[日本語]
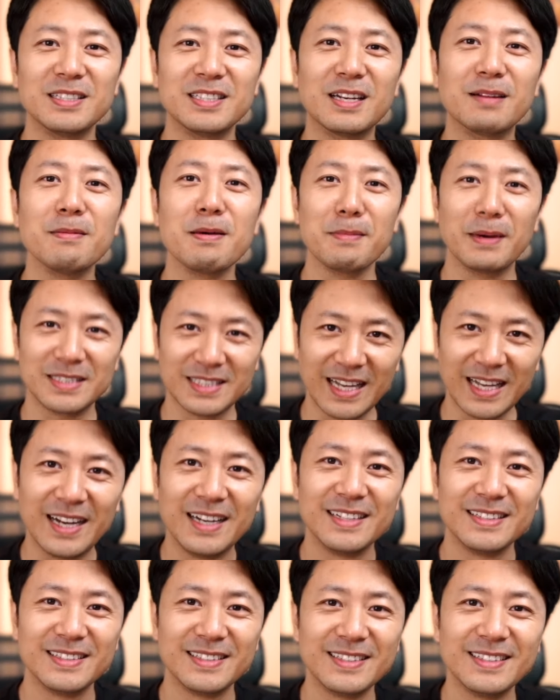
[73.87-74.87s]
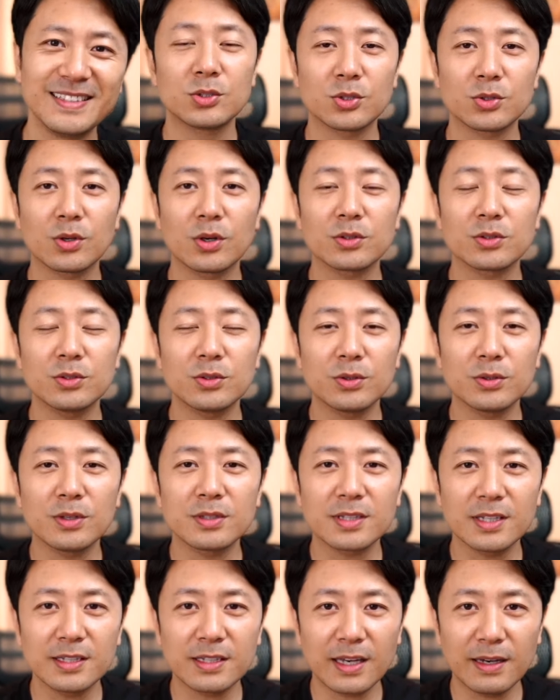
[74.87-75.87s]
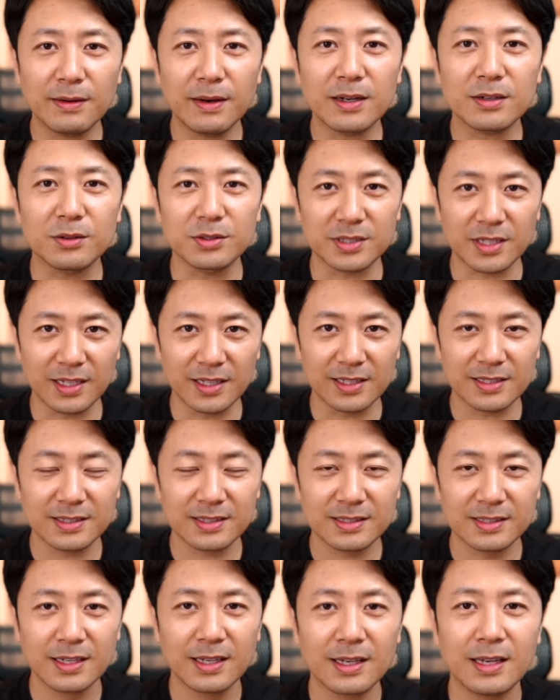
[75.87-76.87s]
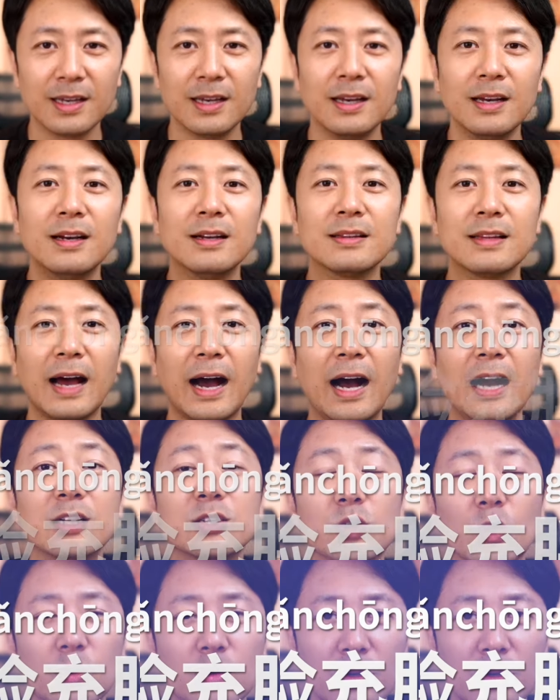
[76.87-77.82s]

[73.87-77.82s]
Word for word: 今調べました。中国語の正解はこちらです。打